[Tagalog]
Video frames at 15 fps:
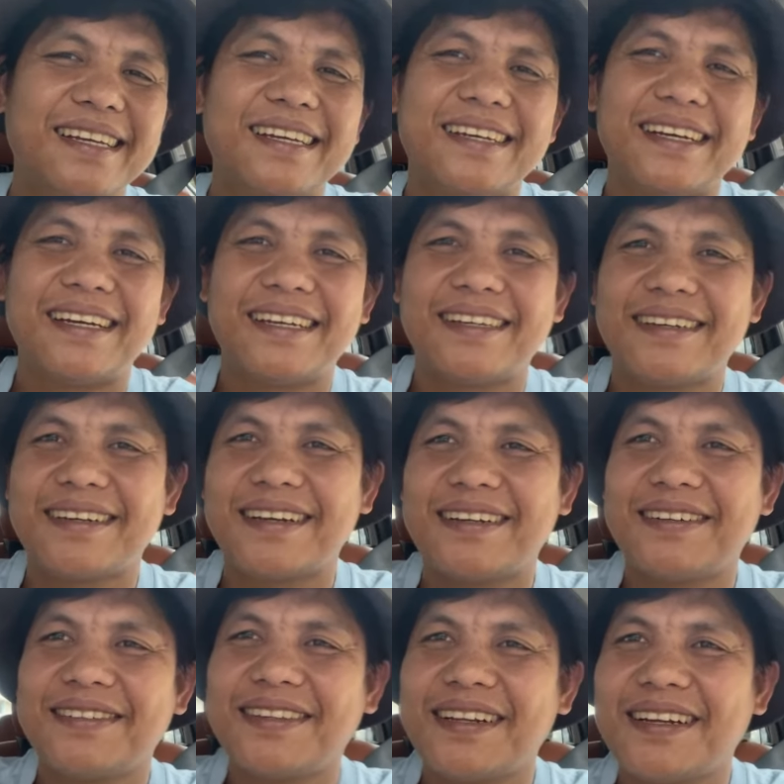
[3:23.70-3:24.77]
ah,
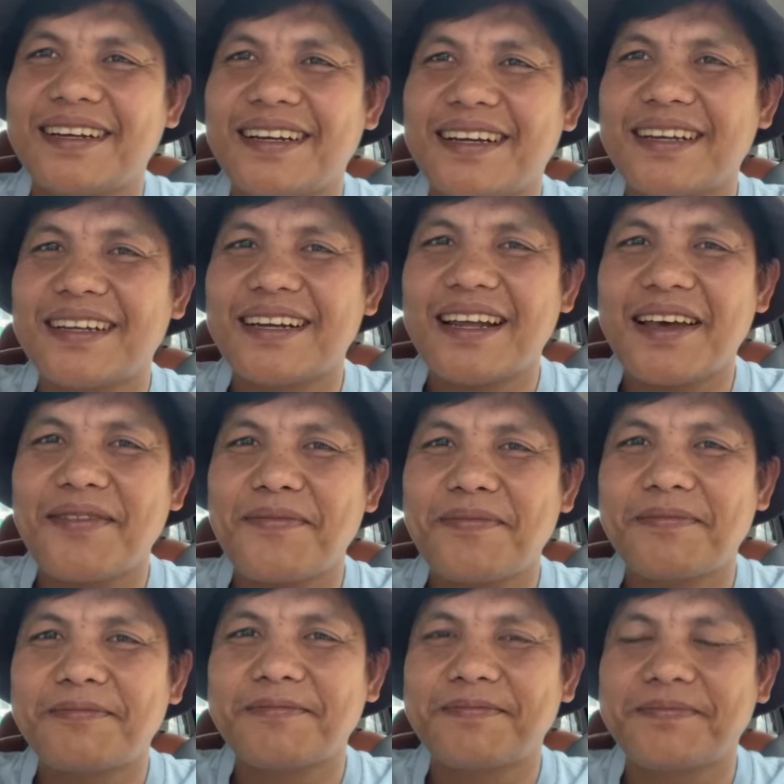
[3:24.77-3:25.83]
ganun talaga ang life
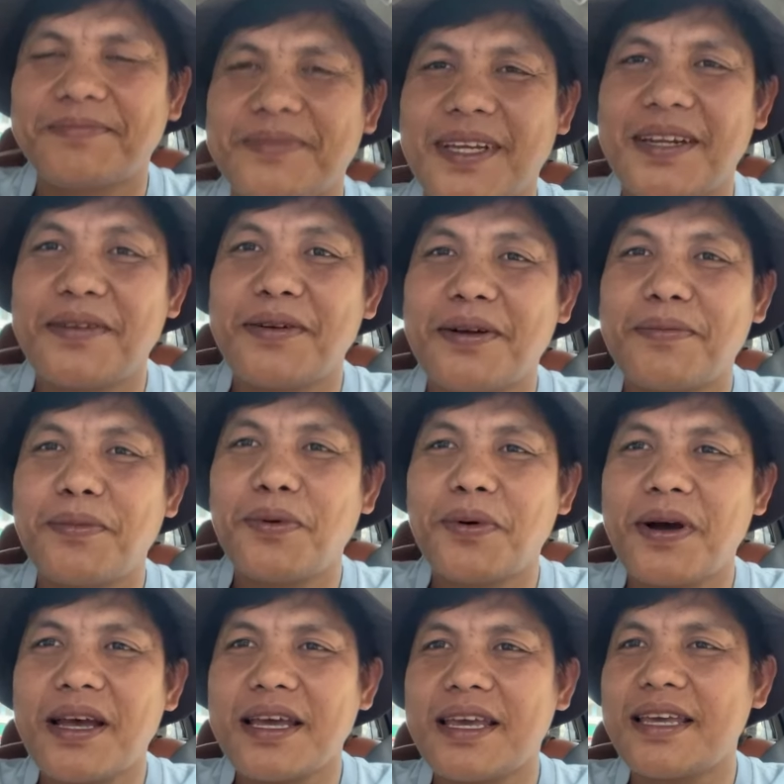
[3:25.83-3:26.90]
ganun ang
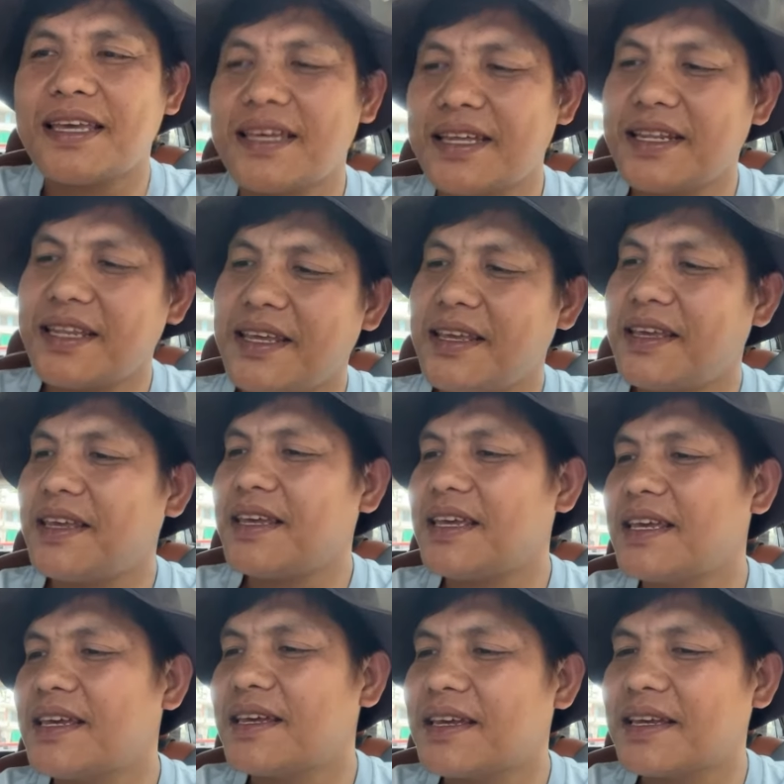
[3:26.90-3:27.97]
buhay hindi
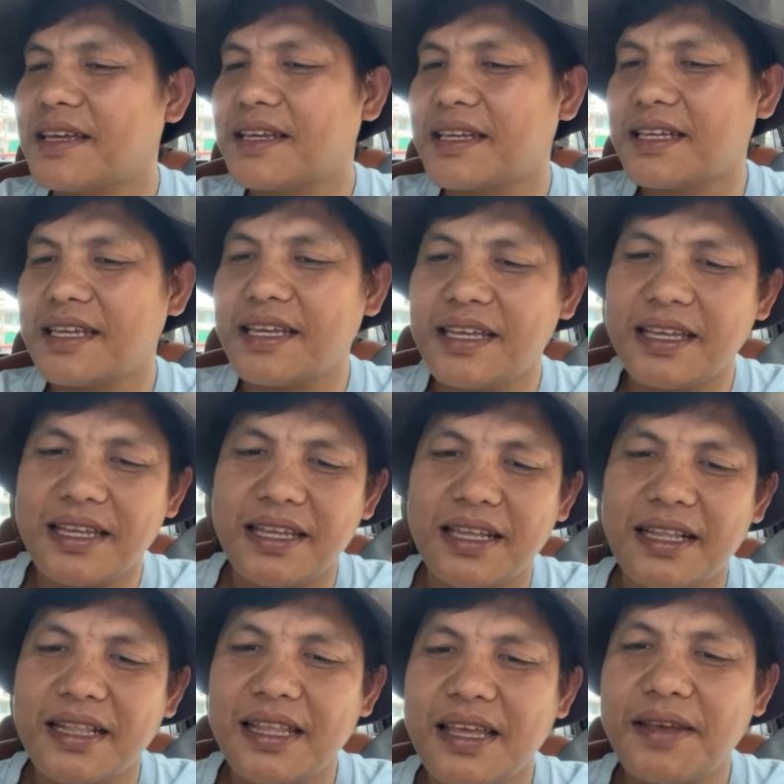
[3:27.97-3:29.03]

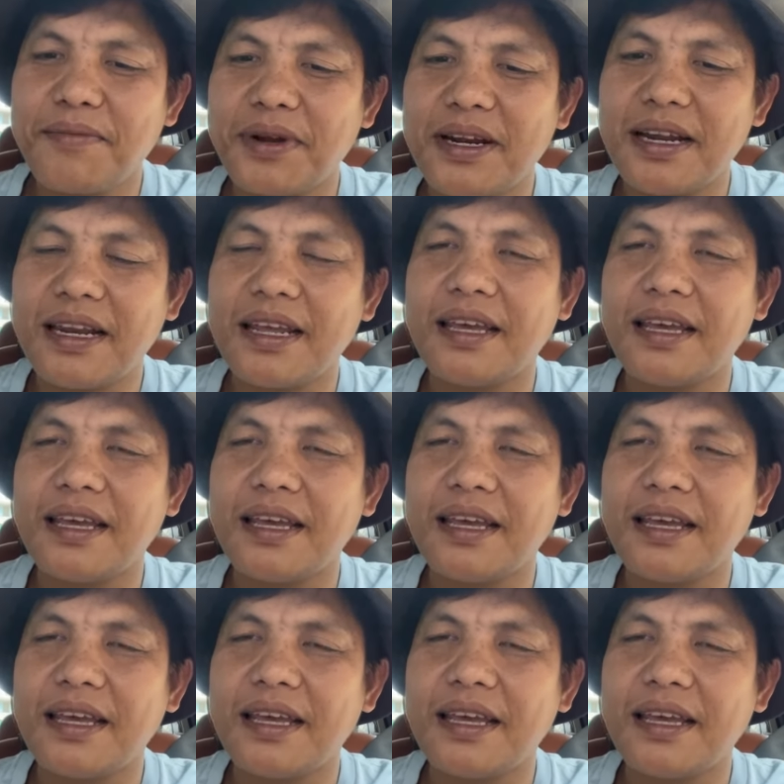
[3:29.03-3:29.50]
hindi madali